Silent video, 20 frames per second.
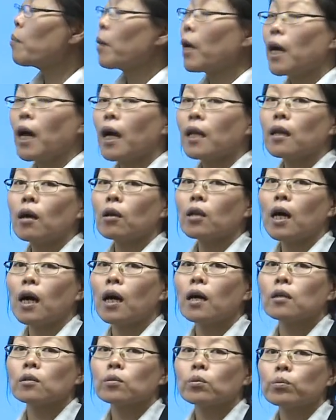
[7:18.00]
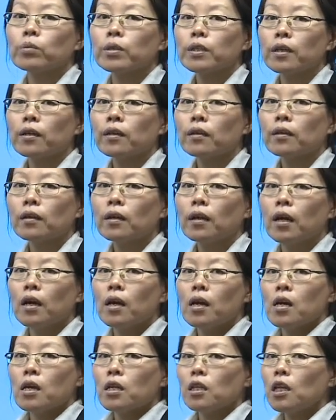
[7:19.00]
面看到的图形，
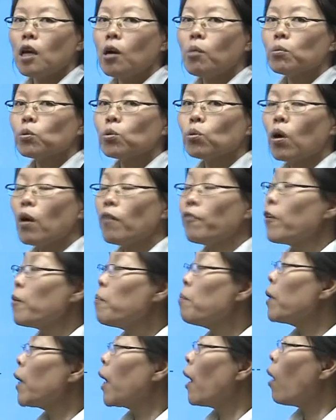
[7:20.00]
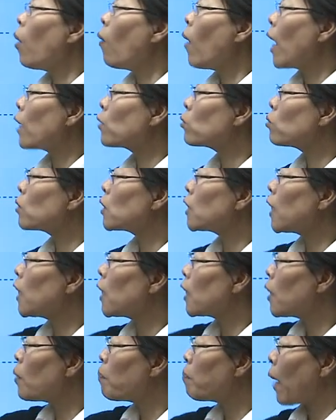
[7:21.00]
那我们说分别要画出这一
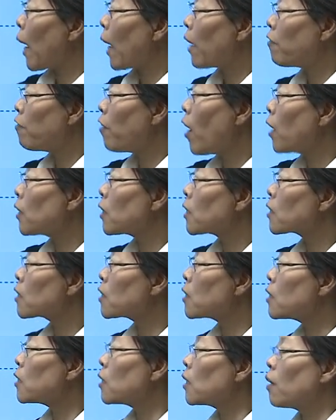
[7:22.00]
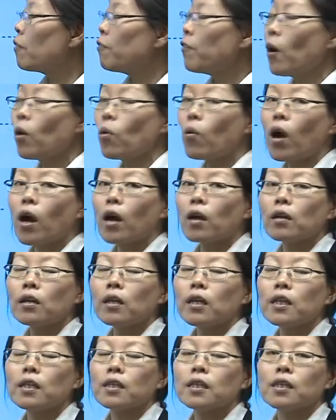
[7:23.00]
个摆放的四个方块
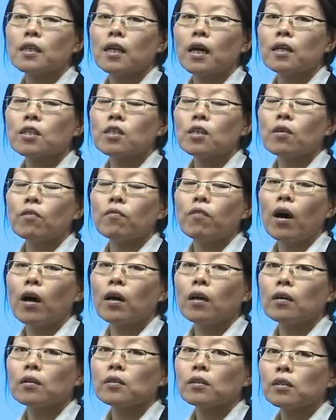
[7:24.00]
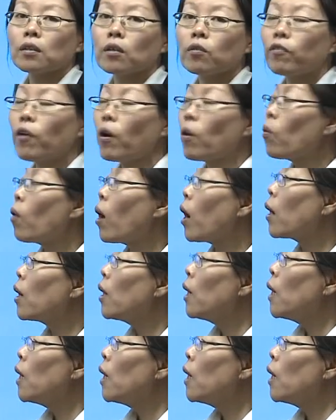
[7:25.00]
立体的正方形方块，